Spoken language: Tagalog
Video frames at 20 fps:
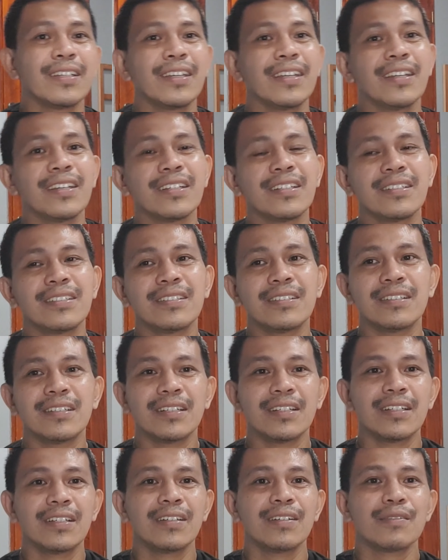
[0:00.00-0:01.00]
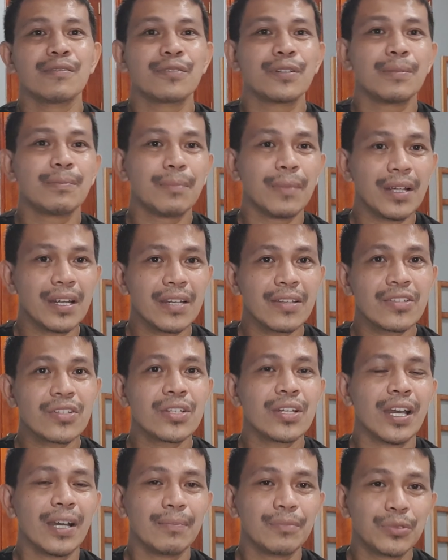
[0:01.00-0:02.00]
And from
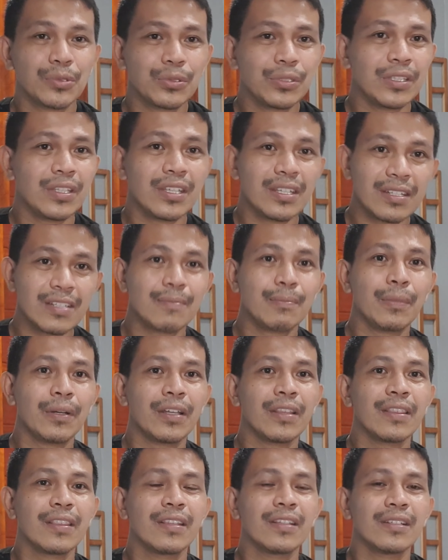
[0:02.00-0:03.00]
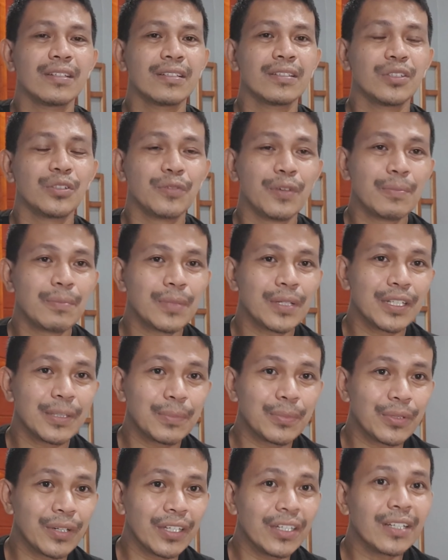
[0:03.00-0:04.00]
March up to this month, November na
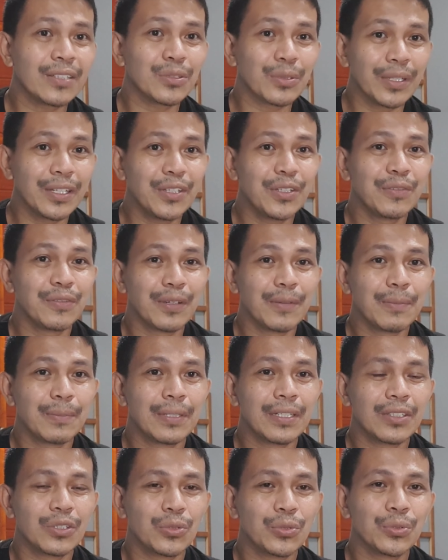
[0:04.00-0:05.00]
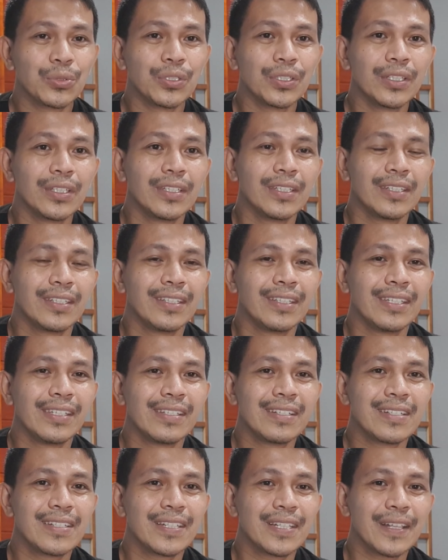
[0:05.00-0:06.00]
po ngayon, actually November 2,
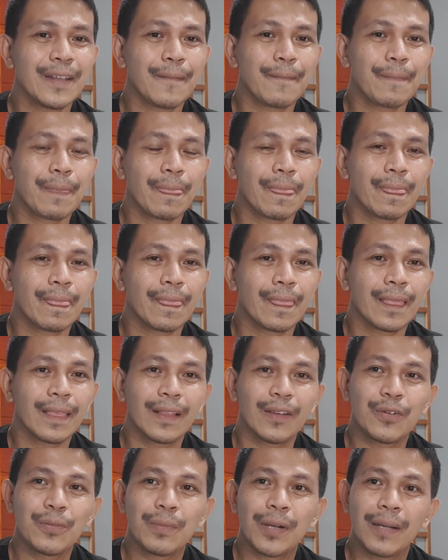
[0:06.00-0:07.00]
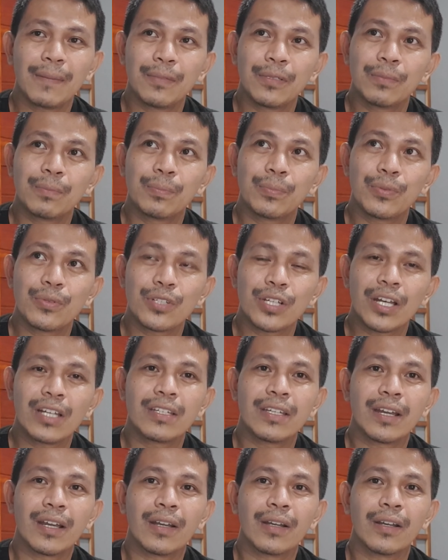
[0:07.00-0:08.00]
is umabot po siya
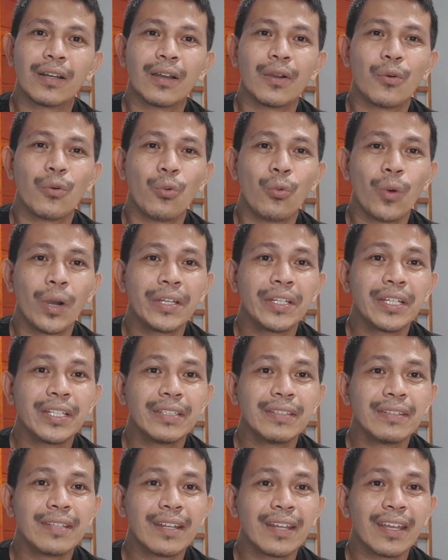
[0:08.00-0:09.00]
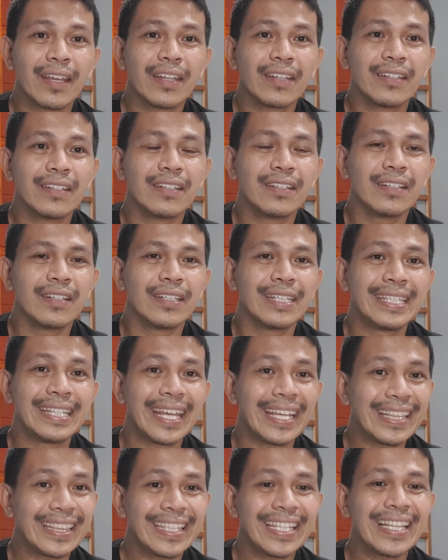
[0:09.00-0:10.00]
ng
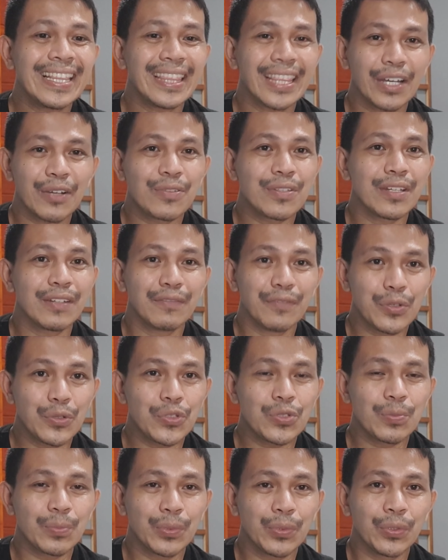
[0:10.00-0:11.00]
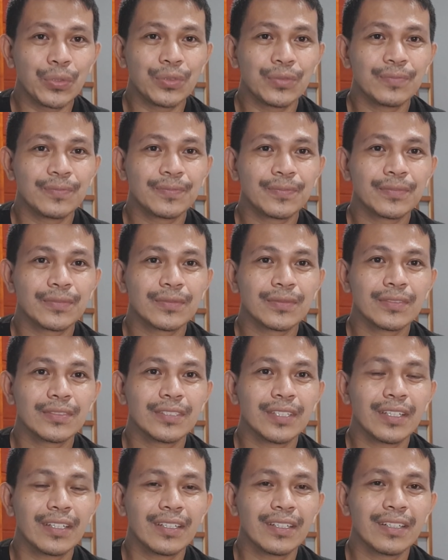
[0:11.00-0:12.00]
119,000 views po. At
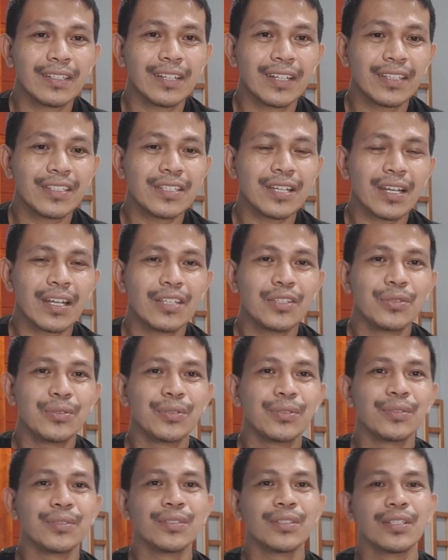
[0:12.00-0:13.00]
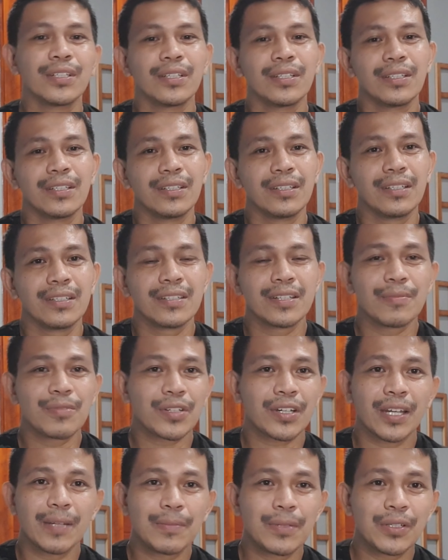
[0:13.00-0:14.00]
saka yung
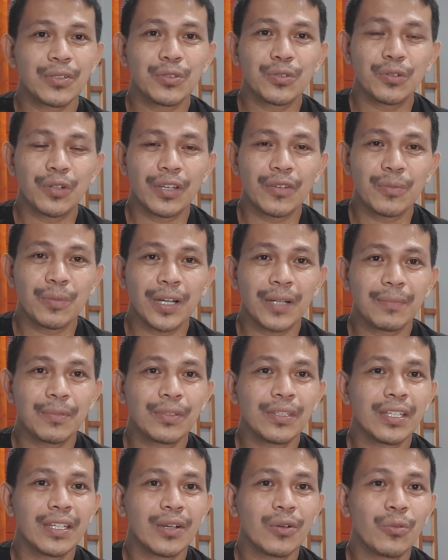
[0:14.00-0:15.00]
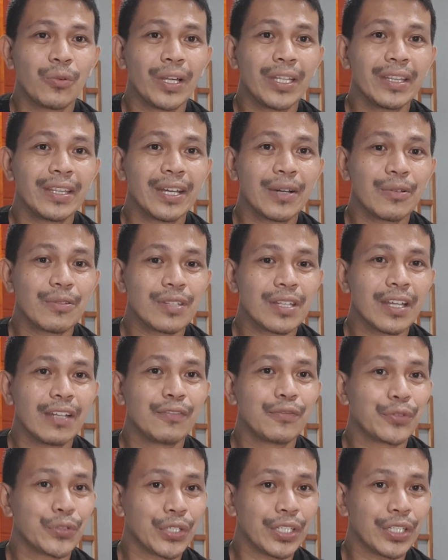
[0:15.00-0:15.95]
subscriber ko ay umabot na ng 1,014.